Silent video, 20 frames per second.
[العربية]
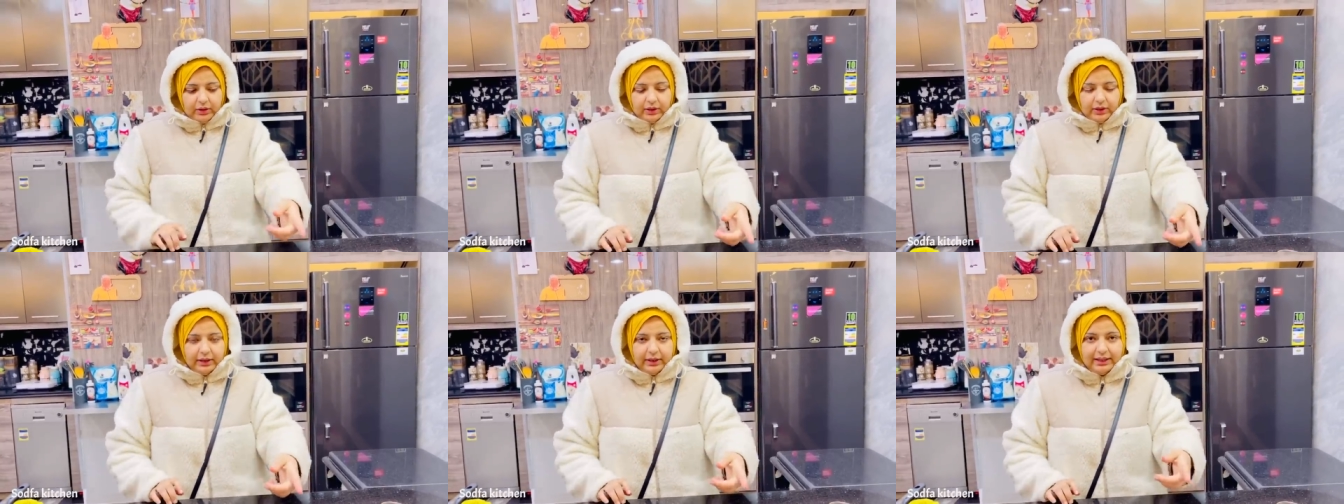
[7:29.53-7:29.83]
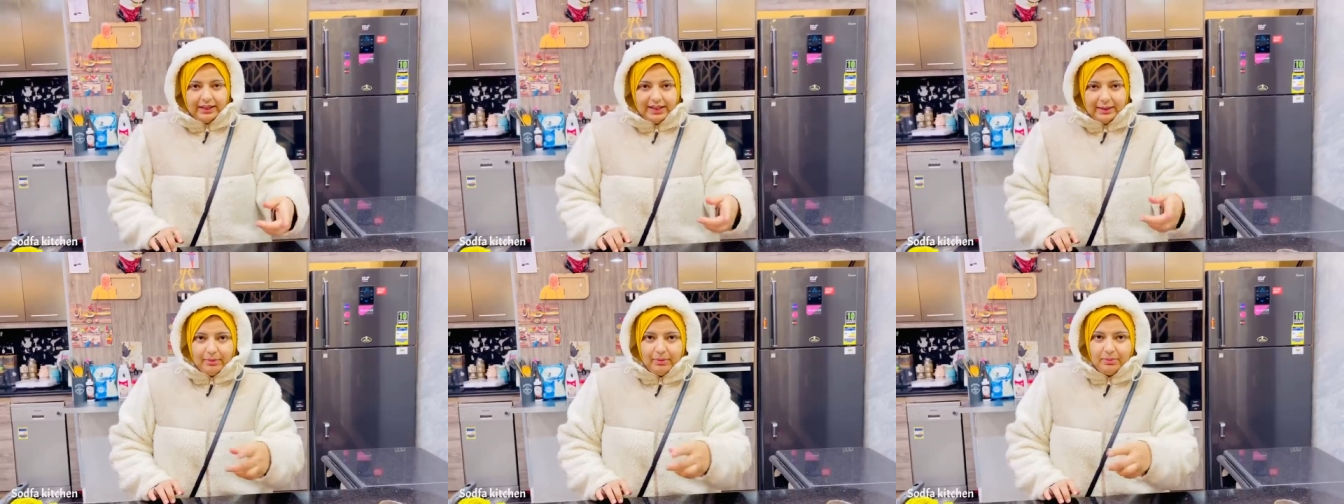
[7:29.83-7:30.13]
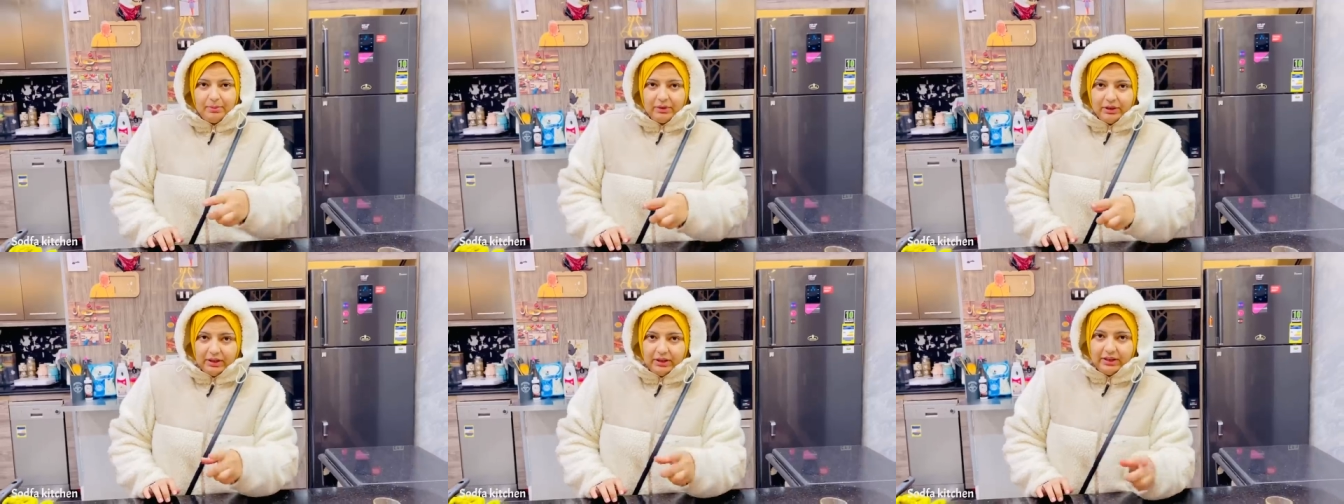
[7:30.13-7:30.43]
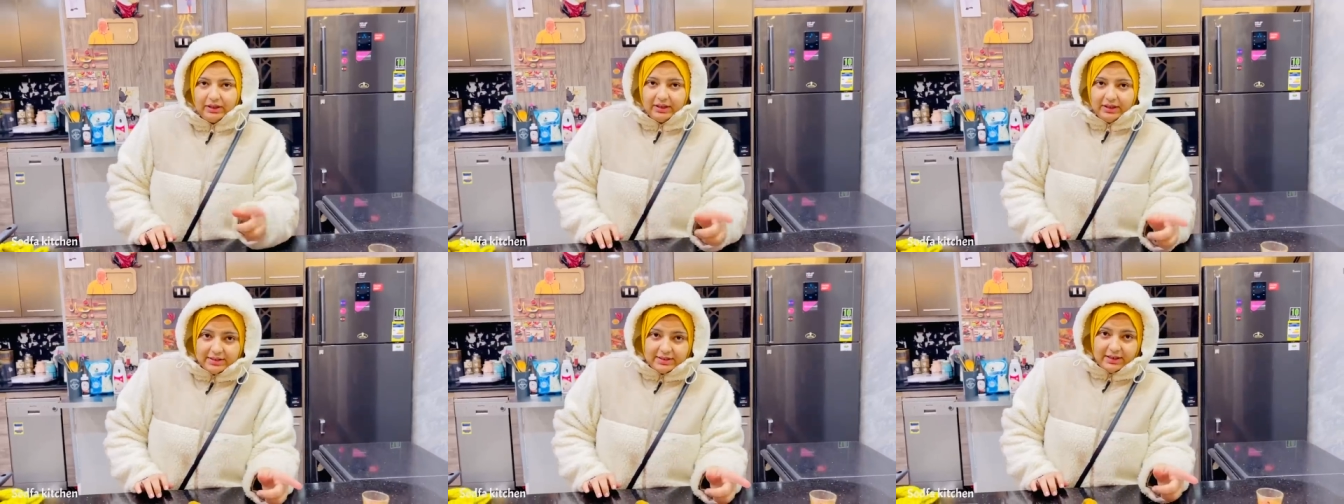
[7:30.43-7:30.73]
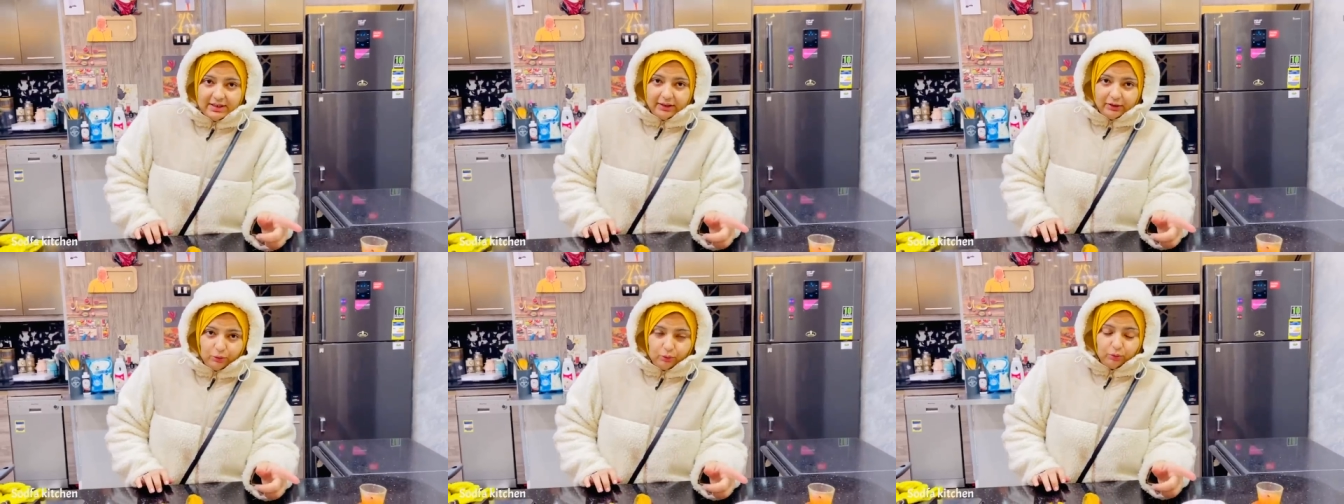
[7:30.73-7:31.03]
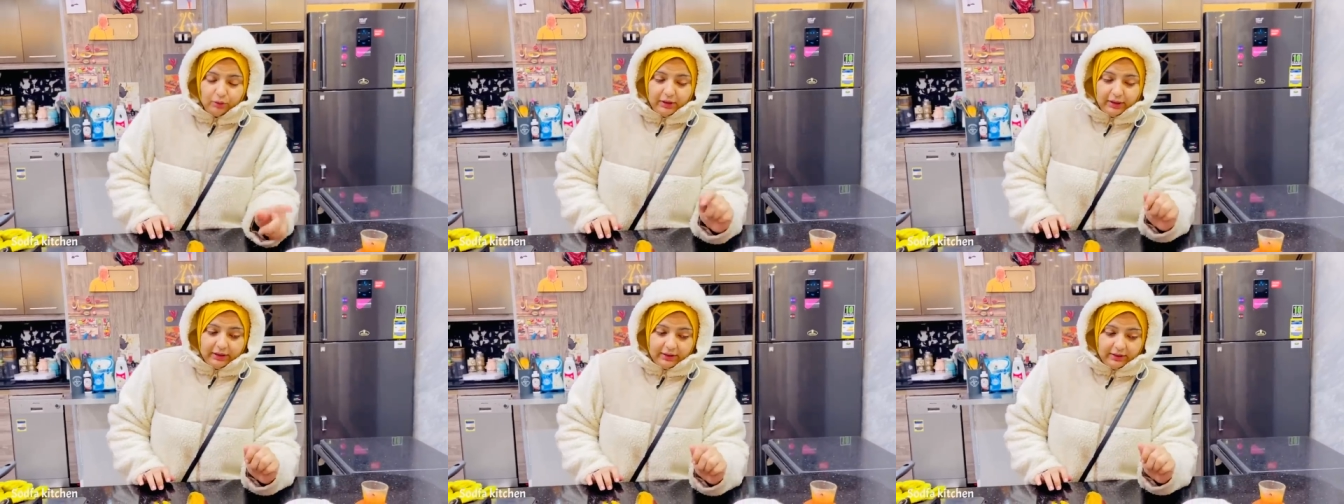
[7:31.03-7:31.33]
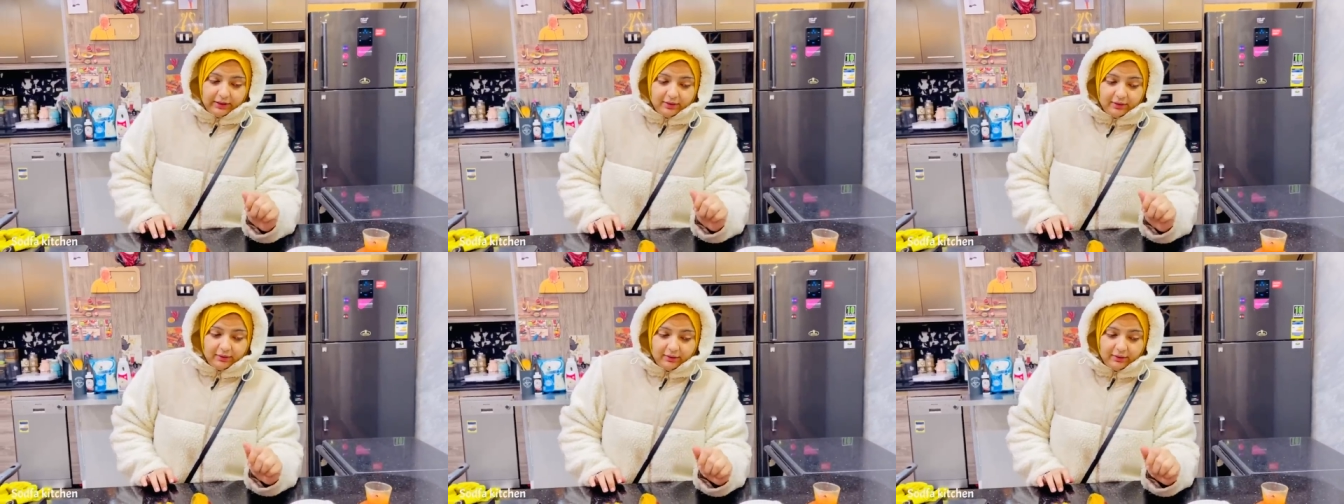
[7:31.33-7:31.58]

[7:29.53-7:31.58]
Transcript: اللبن من الكيس على طول عليها